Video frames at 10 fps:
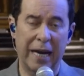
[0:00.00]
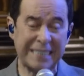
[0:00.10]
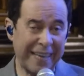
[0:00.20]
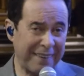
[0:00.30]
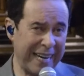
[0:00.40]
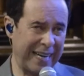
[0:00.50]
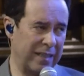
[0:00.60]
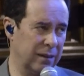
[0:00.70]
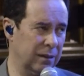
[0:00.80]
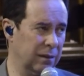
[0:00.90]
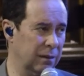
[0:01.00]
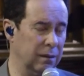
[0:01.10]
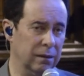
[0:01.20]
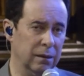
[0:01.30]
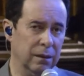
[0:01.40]
Ese día
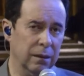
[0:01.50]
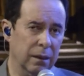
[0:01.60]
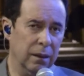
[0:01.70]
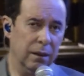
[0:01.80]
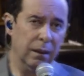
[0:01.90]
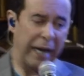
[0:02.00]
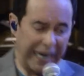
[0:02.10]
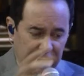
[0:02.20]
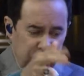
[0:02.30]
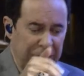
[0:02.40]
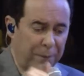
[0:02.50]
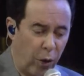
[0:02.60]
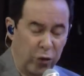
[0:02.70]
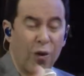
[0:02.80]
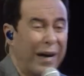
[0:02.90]
Él los
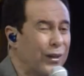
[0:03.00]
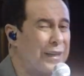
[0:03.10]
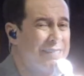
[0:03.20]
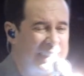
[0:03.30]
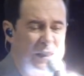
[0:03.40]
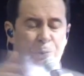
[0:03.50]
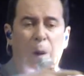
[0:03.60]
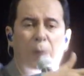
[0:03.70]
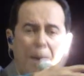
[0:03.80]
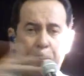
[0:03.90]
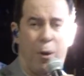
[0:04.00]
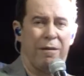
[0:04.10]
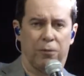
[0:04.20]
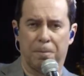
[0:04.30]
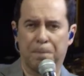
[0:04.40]
llamó, no a los levitas, probó al
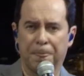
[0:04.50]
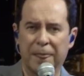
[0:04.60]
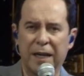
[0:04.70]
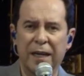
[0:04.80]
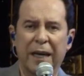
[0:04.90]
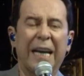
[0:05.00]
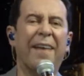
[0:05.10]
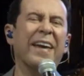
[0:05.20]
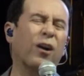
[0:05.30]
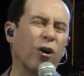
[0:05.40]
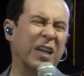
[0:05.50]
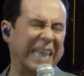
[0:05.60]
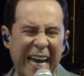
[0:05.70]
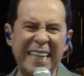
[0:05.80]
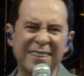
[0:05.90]
pueblo. Y le dijo,
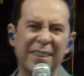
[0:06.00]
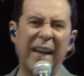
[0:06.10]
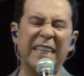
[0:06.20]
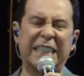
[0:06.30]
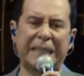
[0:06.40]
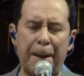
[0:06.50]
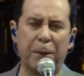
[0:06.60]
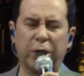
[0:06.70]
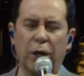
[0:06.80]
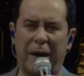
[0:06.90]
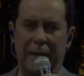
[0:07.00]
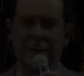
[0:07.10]
¿quién está por Jehová?